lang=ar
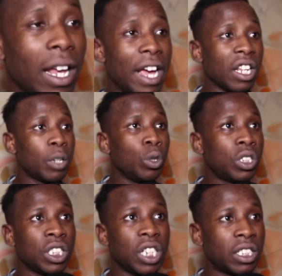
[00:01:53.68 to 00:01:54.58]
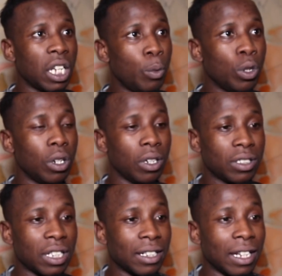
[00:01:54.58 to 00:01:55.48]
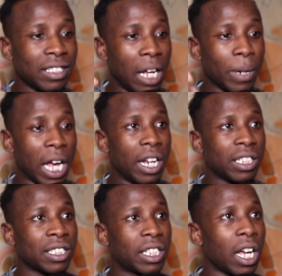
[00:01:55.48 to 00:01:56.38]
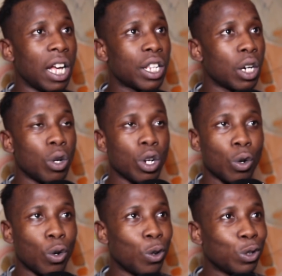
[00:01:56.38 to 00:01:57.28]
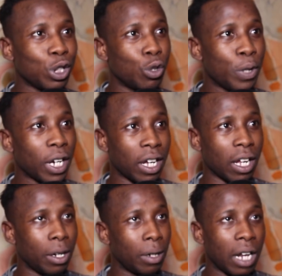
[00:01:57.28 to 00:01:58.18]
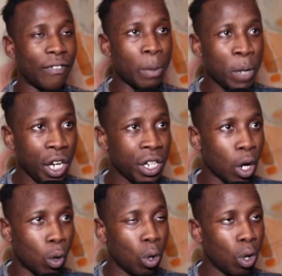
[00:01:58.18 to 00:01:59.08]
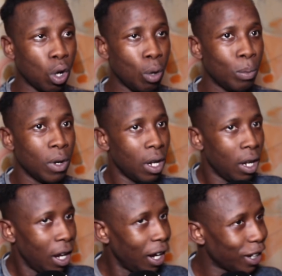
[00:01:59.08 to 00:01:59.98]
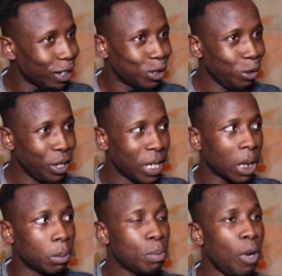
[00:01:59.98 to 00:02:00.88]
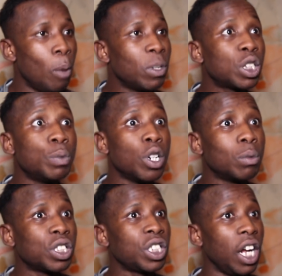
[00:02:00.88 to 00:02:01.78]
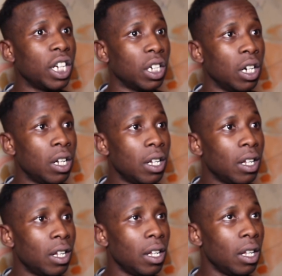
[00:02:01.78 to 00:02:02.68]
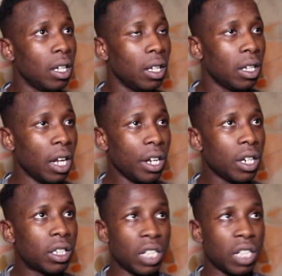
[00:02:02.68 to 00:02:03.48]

القناه المنتجه حتى الم... اصحاب القناه اصدقاء ديالي وخوتي وبخير لا فامي حيه كلهم على راسي وعيني خدمت معاهم ما شفت منهم حتى شي حاجه يعني